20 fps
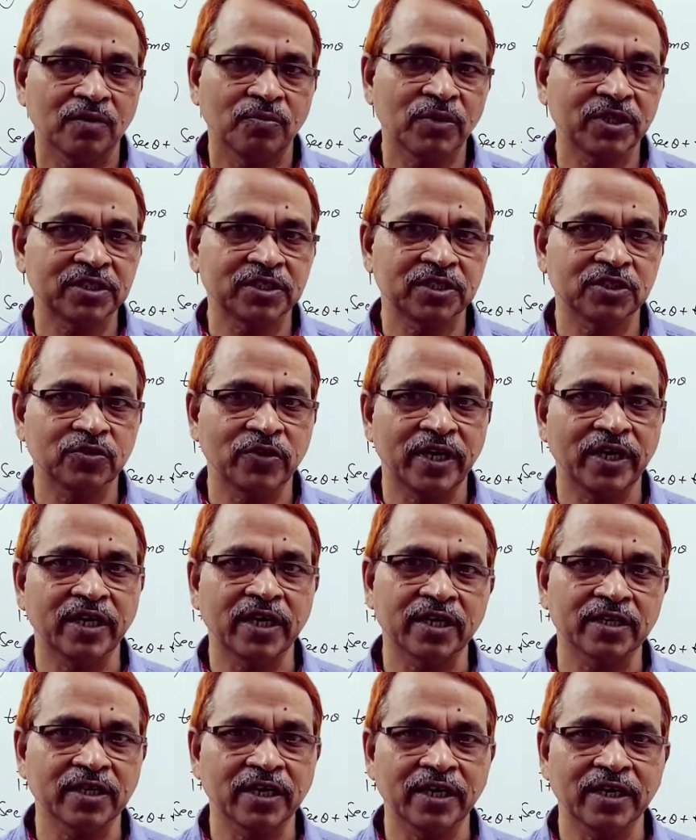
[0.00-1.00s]
बच्चे जो हैं
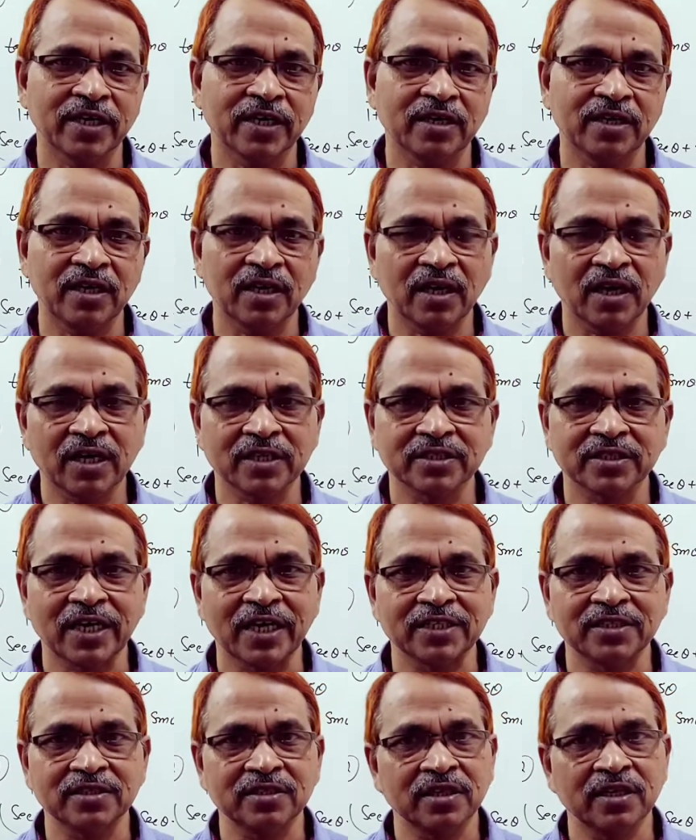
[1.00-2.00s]
डरते हैं कि ये
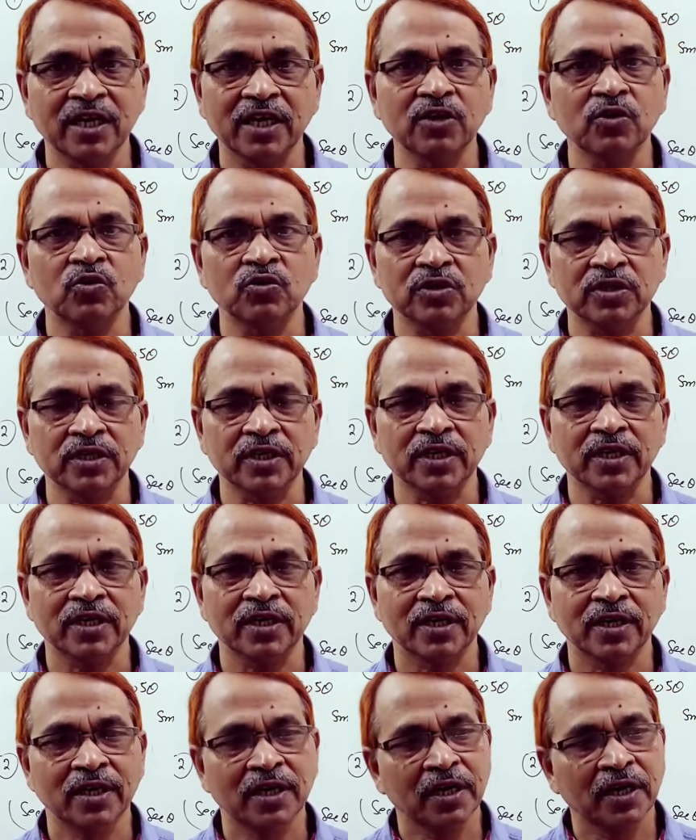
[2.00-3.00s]
एक्सरसाइज नहीं होती है
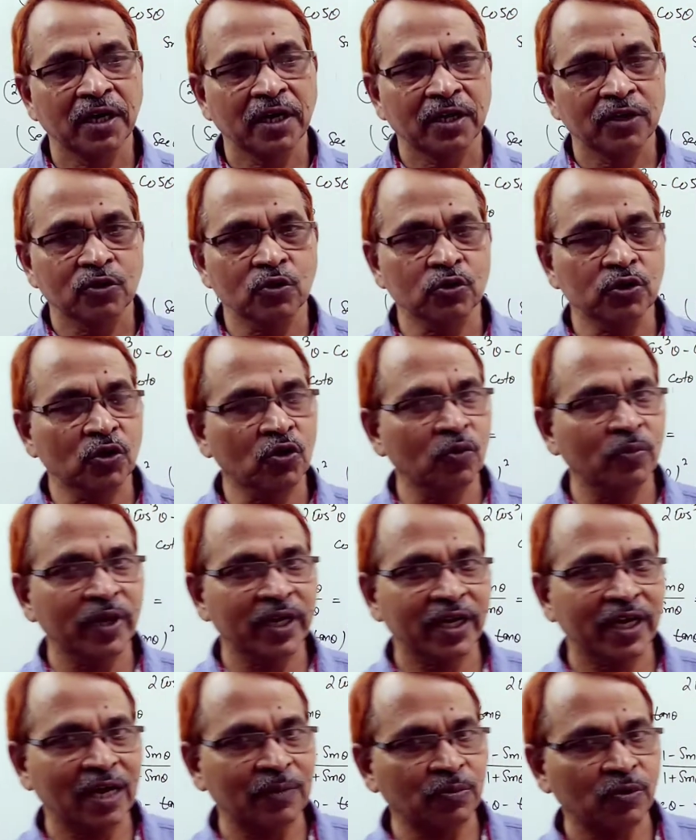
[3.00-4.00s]
तो देखो
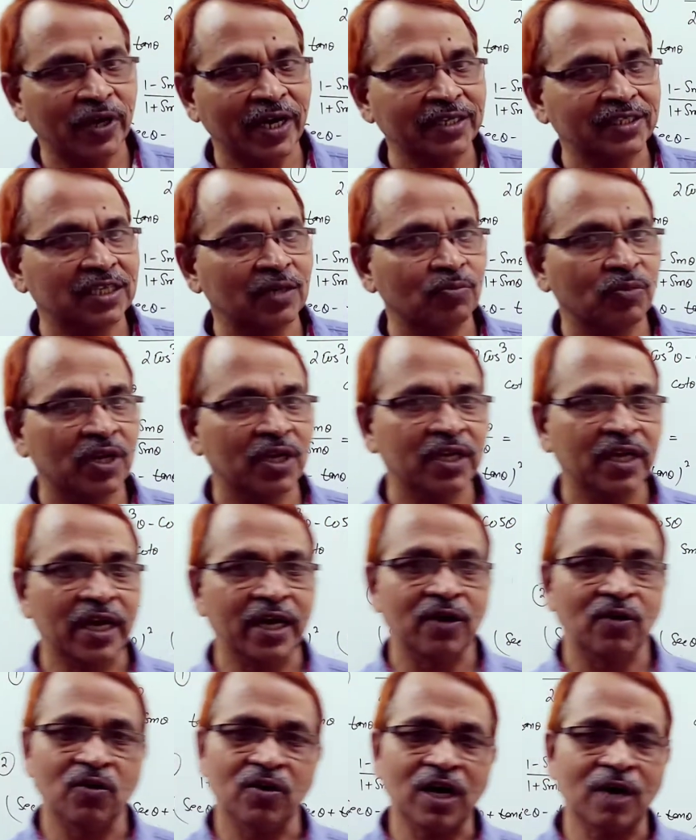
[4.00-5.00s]
मैंने आपको एग्जाम्पल लिया
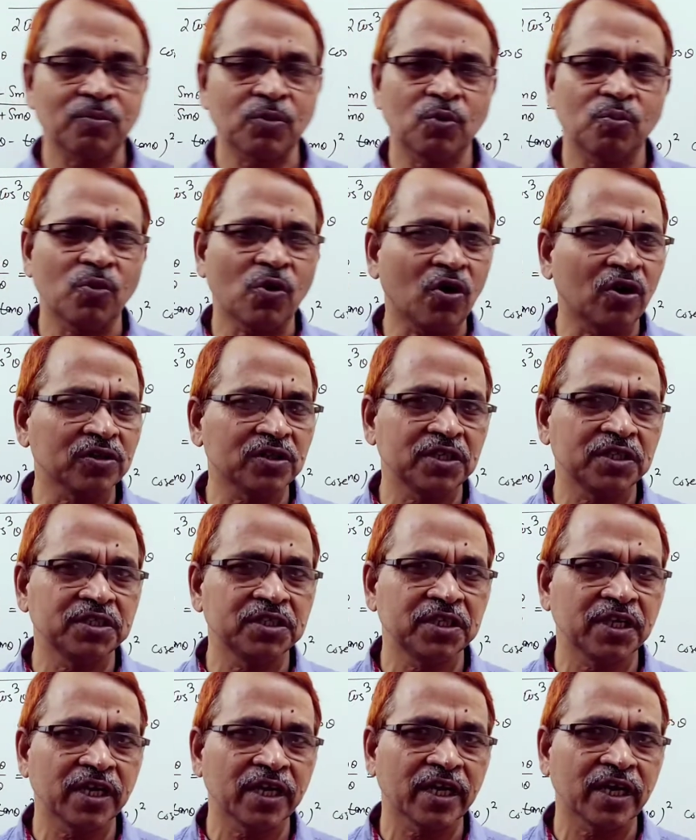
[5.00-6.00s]
है और आपको बहुत
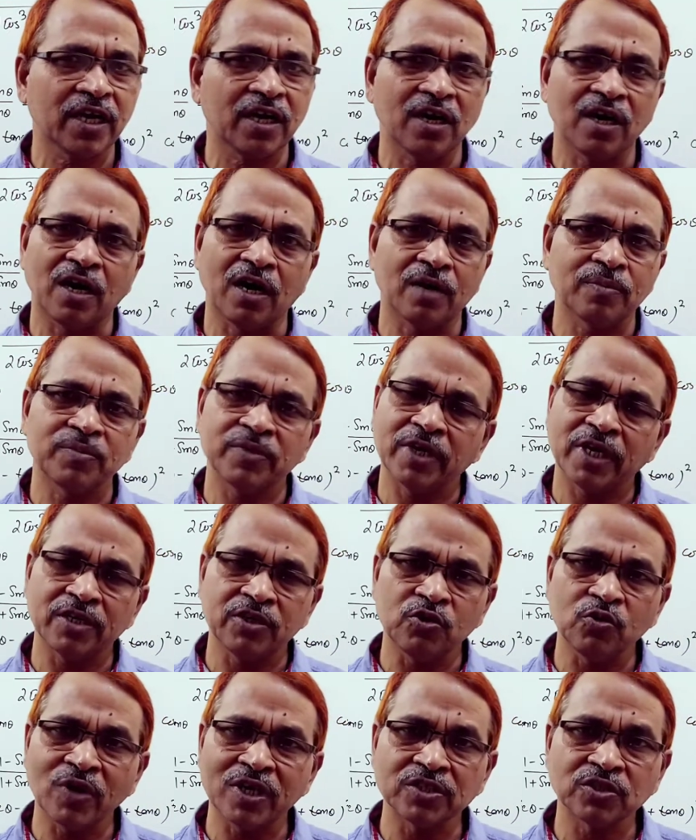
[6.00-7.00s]
ईजी ट्रिक है आप या
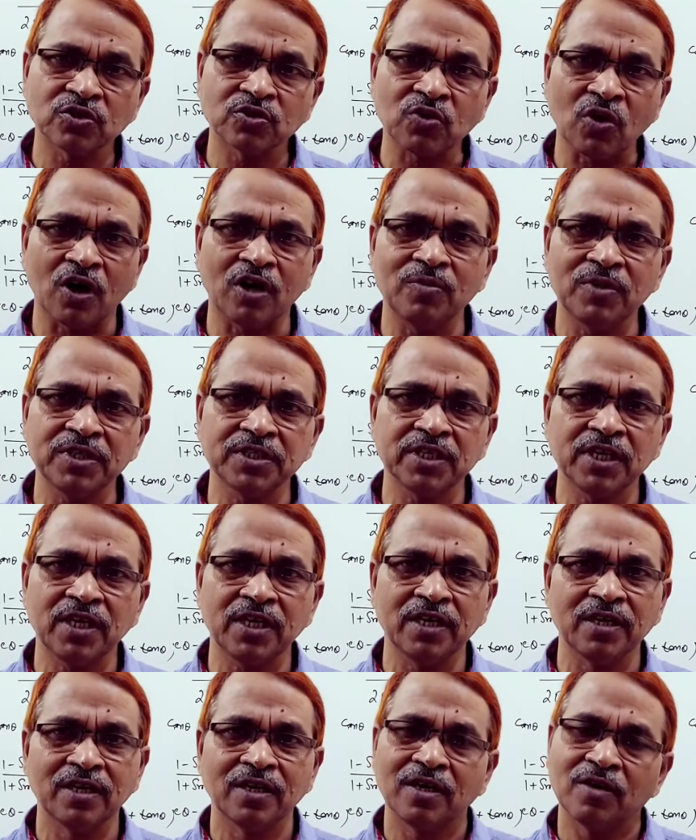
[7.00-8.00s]
यू कैन सॉल्व
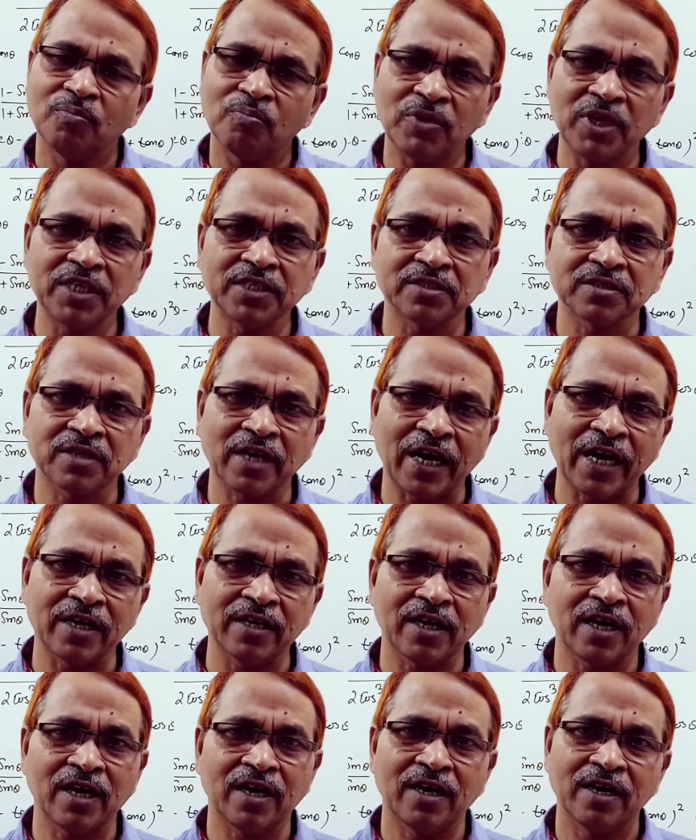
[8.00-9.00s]
ईजीली प्लीज़ राइट
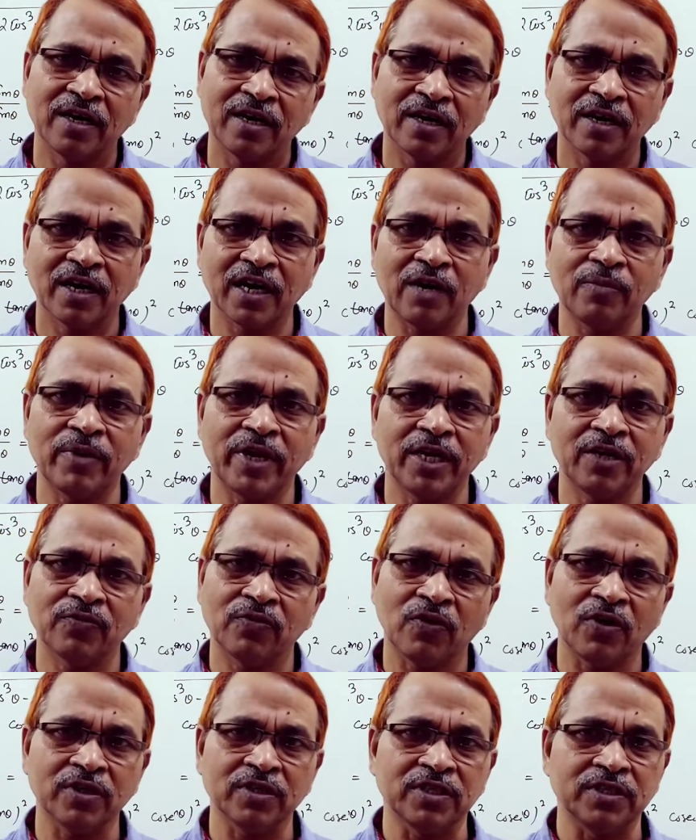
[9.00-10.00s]
द कमेंट
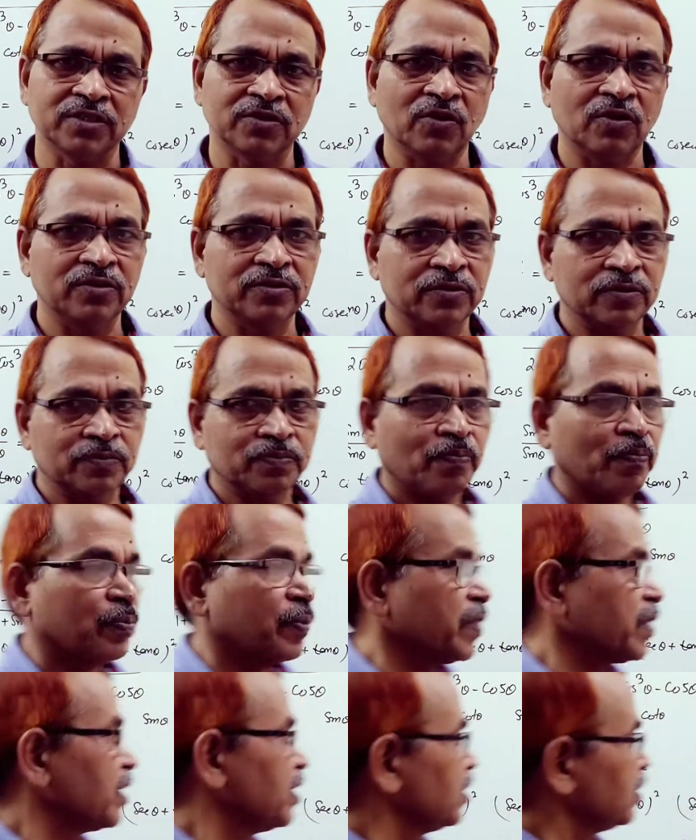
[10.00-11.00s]
फॉर दिस ऑल्सो
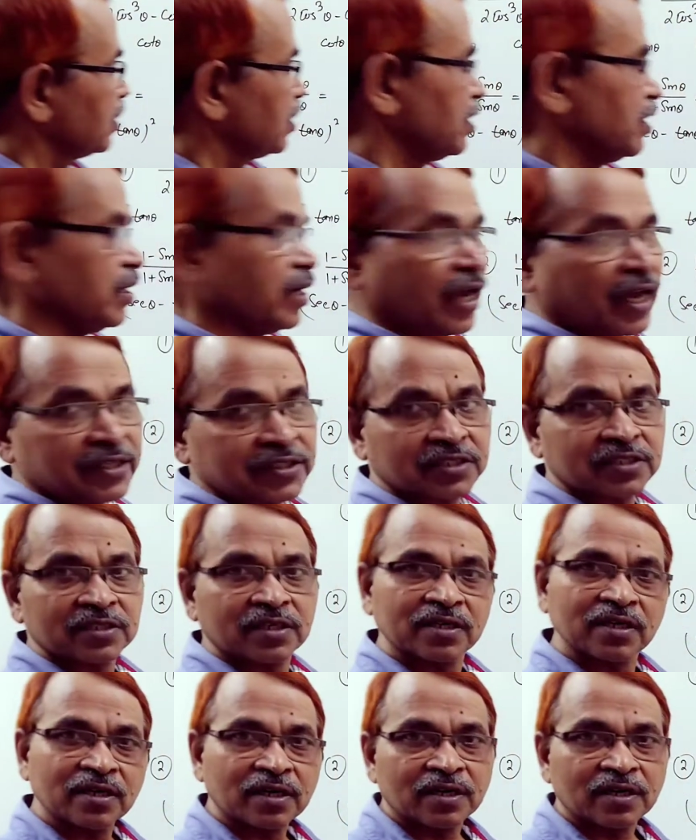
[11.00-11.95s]
नेक्स्ट